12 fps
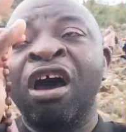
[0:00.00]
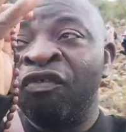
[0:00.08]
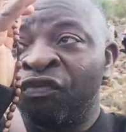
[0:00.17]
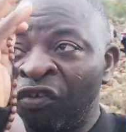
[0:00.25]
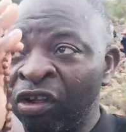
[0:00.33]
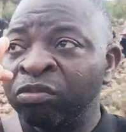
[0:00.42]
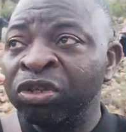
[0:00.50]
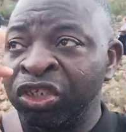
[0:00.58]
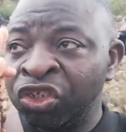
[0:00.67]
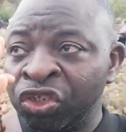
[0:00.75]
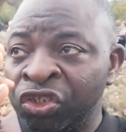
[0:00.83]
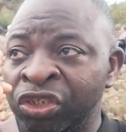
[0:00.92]
en forme de
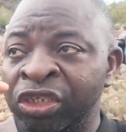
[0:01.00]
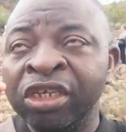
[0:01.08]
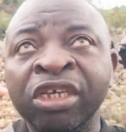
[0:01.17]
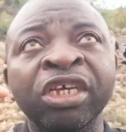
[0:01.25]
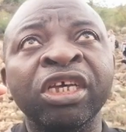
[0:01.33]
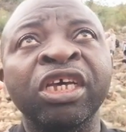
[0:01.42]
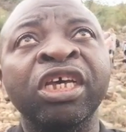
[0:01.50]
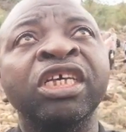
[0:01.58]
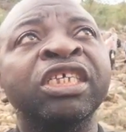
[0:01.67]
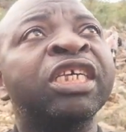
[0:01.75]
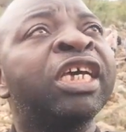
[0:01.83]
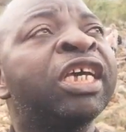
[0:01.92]
Jésus. Et mhm.
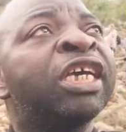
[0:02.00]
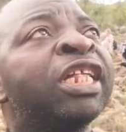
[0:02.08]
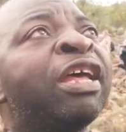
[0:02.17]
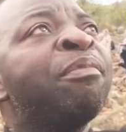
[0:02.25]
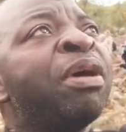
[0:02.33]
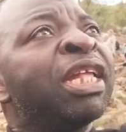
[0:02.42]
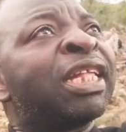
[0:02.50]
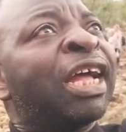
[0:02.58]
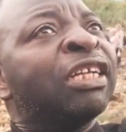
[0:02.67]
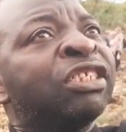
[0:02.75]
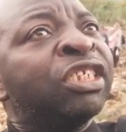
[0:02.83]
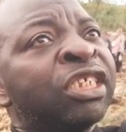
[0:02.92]
Et les dit,
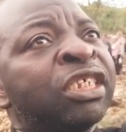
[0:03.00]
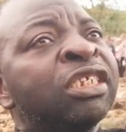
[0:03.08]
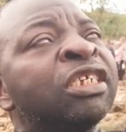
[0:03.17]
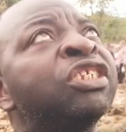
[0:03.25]
tendues